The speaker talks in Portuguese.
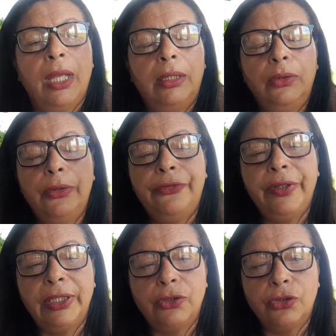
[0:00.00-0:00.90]
No
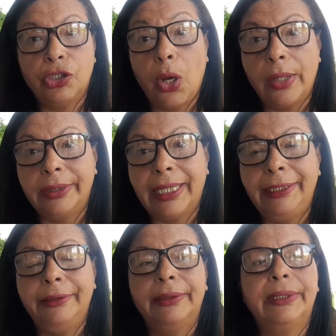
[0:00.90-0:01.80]
vídeo de
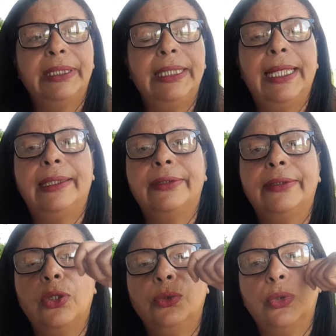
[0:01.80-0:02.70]
ontem, que ela
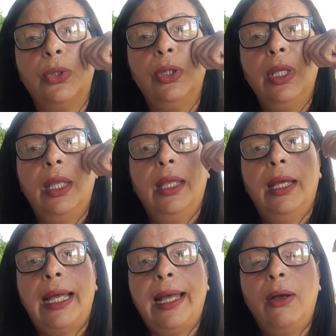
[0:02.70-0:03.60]
soltou,
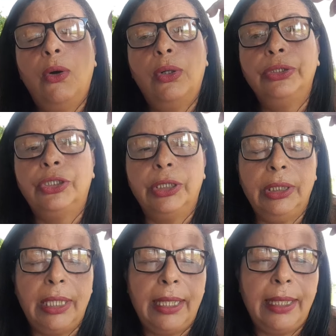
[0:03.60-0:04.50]

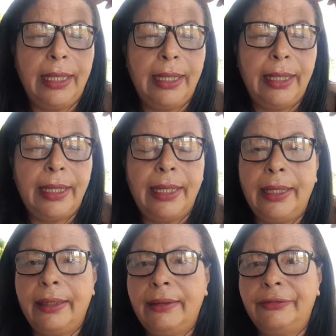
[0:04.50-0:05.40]
aonde é,
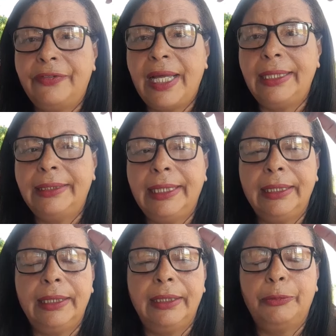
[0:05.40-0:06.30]
é, ela fala, né,
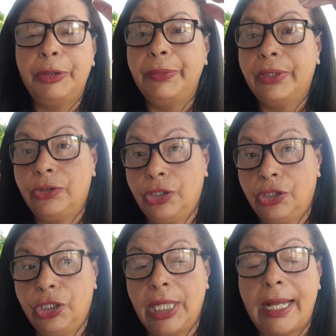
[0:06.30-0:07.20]
que é o primeiro dia
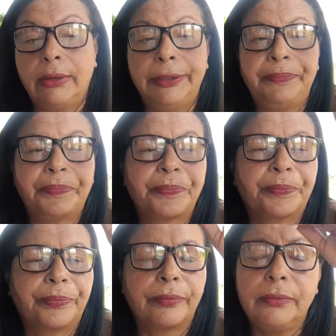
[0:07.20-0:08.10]
de aula,
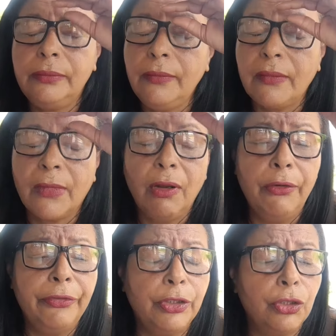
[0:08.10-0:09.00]

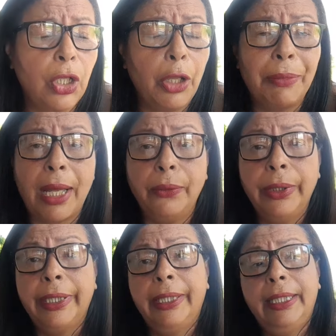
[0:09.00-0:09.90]
o vídeo normal,
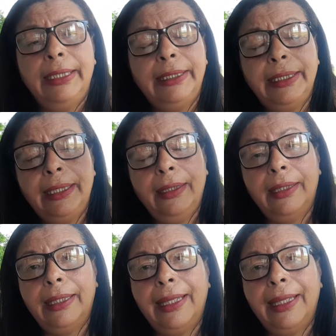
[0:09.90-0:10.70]
e